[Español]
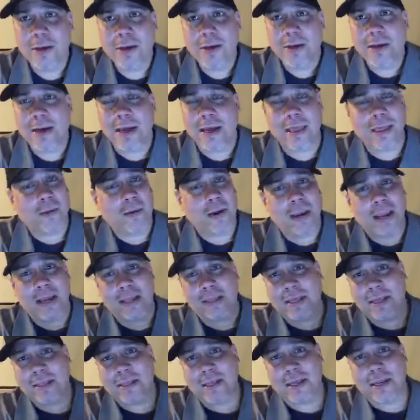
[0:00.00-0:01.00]
que de verdad
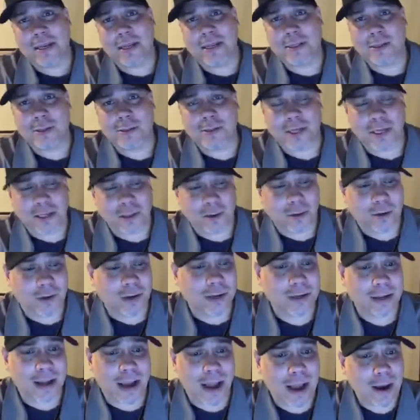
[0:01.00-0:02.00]
está teniendo,
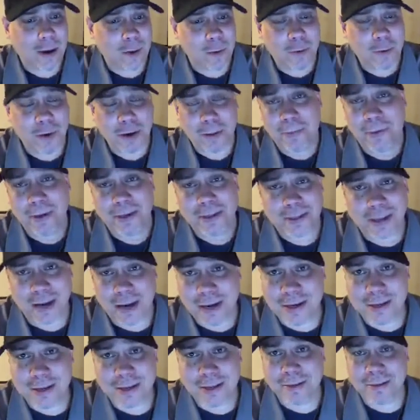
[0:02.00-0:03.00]
señores, ya un sprint
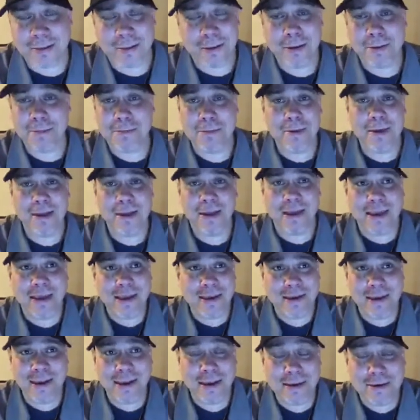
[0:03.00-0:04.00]
training
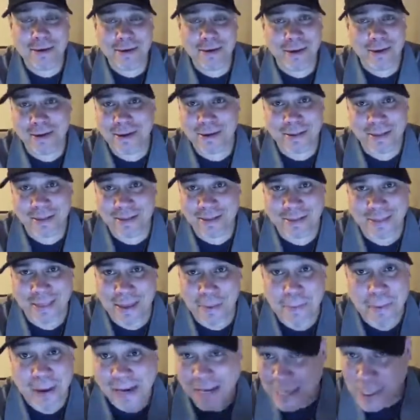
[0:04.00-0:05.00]
y, de
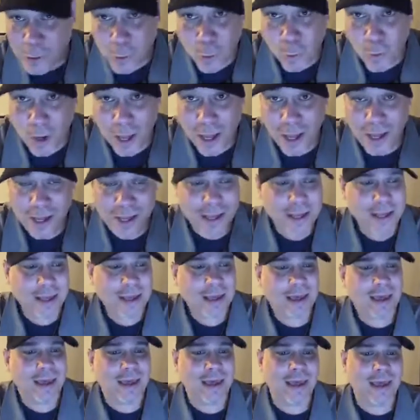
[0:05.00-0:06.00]
película.
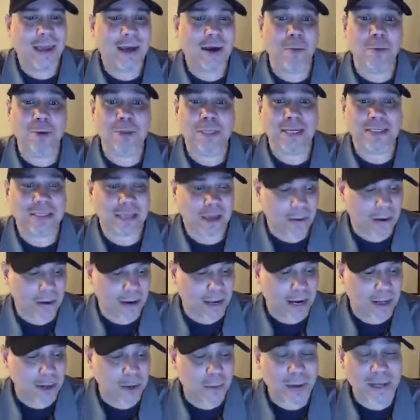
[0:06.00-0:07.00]
Eh, como ustedes saben,
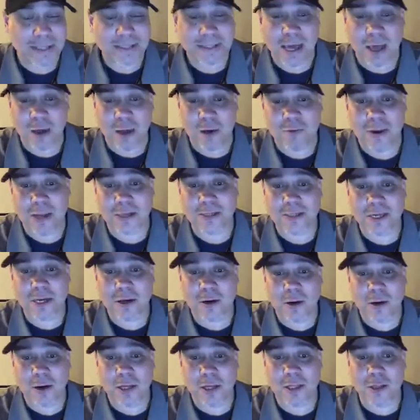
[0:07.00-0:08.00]
el año pasado
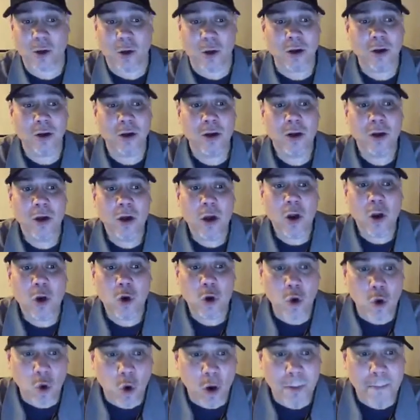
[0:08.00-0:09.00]
Francisco Lindor
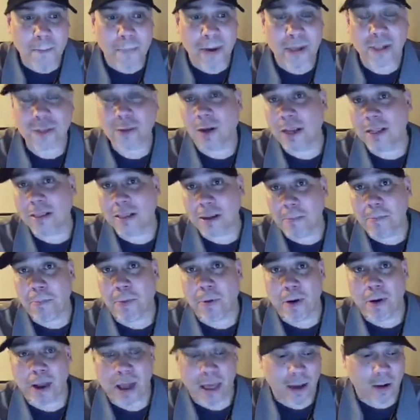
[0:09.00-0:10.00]
no empezó la
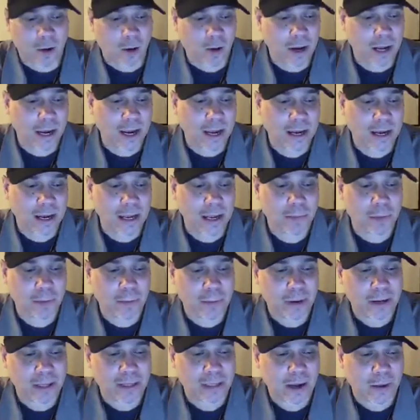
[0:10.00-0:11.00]
temporada con el equipo
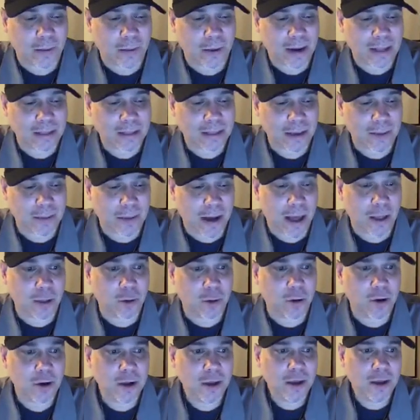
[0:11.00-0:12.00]
porque estaba
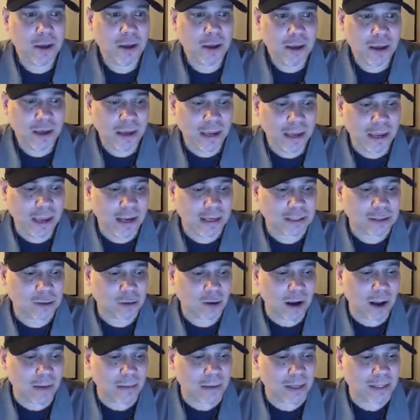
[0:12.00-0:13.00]
lastimado. Y el
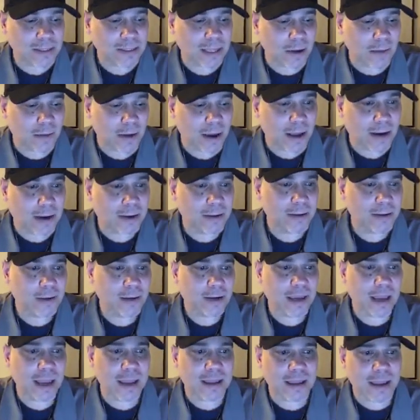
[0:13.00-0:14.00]
solamente ver
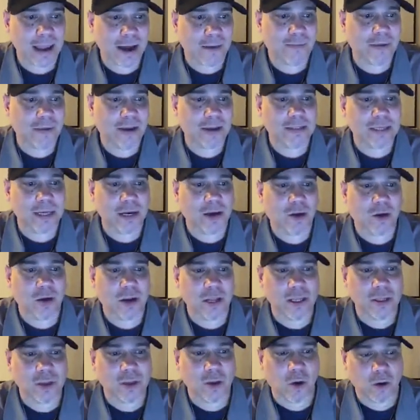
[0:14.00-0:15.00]
que ya Francisco
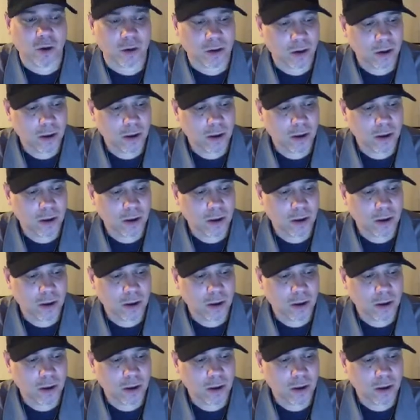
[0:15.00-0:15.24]
Lindor